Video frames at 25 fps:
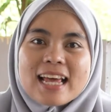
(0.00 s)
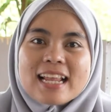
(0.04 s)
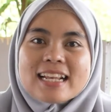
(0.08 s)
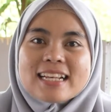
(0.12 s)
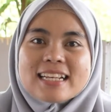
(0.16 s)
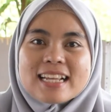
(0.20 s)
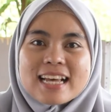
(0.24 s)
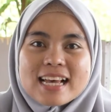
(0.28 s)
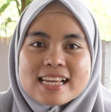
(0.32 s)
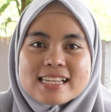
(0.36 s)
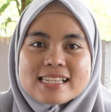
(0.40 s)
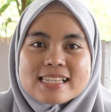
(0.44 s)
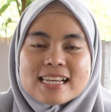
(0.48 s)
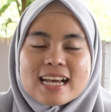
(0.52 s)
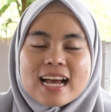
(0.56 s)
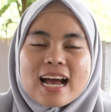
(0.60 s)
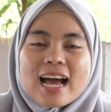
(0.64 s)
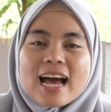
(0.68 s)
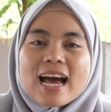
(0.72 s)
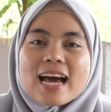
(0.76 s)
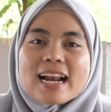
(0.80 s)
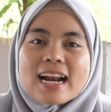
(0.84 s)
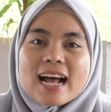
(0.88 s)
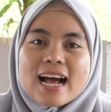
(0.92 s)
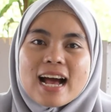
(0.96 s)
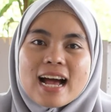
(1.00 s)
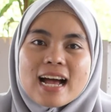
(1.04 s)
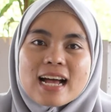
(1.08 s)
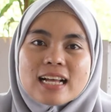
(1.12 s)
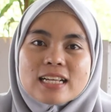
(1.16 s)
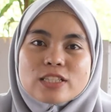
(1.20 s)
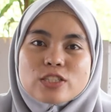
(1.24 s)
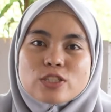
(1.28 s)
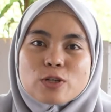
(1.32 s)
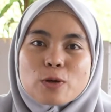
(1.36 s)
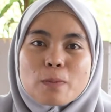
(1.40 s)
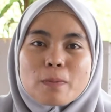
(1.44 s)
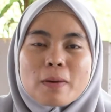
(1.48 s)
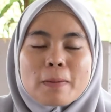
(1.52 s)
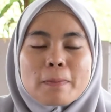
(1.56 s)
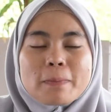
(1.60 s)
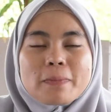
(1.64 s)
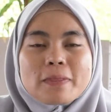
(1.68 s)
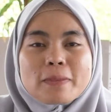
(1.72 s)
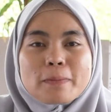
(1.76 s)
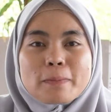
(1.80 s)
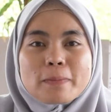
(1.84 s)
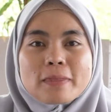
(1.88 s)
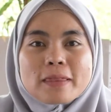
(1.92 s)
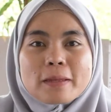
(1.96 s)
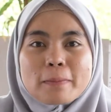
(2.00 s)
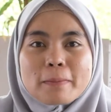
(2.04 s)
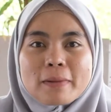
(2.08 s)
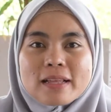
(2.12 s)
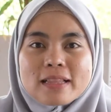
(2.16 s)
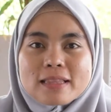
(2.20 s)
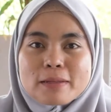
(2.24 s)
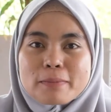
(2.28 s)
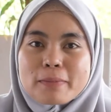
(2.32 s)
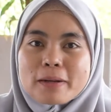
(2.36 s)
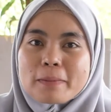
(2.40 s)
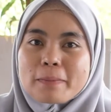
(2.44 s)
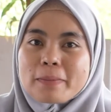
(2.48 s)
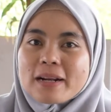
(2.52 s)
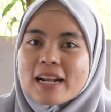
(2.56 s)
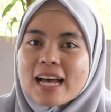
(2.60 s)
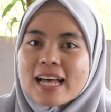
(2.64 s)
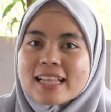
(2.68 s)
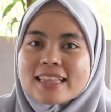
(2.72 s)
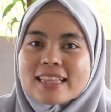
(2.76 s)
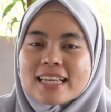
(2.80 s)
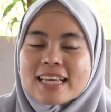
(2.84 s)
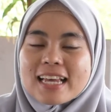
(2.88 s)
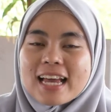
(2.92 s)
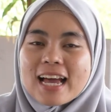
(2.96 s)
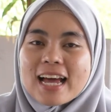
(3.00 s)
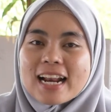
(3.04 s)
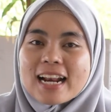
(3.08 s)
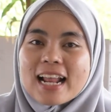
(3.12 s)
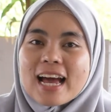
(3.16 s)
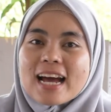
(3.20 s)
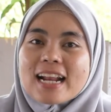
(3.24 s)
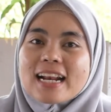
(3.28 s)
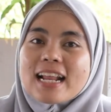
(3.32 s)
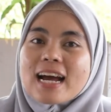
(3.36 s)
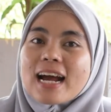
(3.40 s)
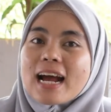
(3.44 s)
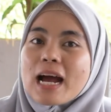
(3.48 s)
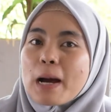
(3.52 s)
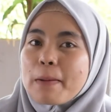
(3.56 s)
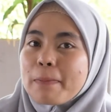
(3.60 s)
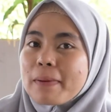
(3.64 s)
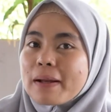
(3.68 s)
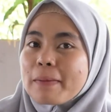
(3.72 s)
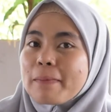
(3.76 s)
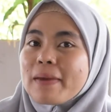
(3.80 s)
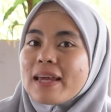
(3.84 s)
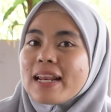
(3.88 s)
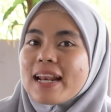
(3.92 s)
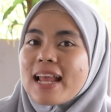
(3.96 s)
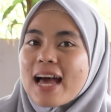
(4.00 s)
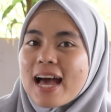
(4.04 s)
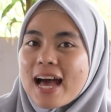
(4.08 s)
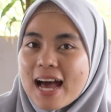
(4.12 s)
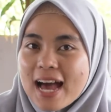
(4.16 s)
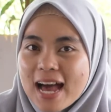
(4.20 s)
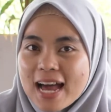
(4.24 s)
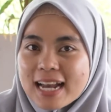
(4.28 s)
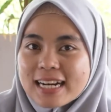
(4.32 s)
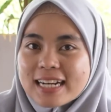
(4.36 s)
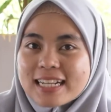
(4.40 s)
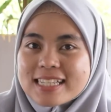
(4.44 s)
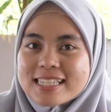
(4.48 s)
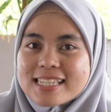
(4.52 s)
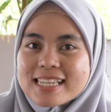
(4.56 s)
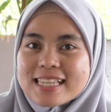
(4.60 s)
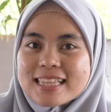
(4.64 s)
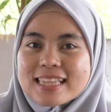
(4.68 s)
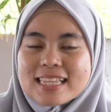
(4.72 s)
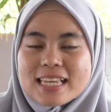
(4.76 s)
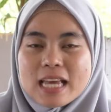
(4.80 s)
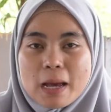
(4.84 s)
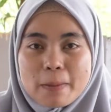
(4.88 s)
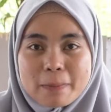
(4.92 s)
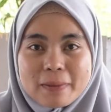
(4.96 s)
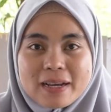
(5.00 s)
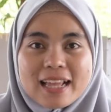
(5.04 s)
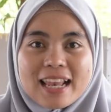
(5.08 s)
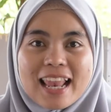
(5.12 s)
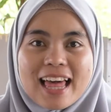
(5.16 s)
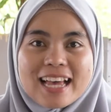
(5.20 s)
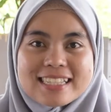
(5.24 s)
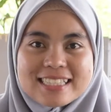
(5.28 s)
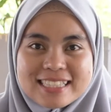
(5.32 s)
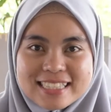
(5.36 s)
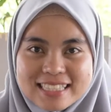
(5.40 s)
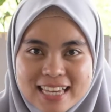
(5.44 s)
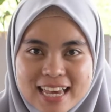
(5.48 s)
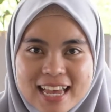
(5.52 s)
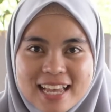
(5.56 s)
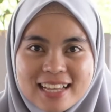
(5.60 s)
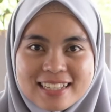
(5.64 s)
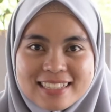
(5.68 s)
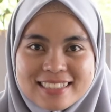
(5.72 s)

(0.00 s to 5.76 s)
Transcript: Nah, sekarang coba teman-teman perhatikan, adakah perbedaan di setiap gelasnya?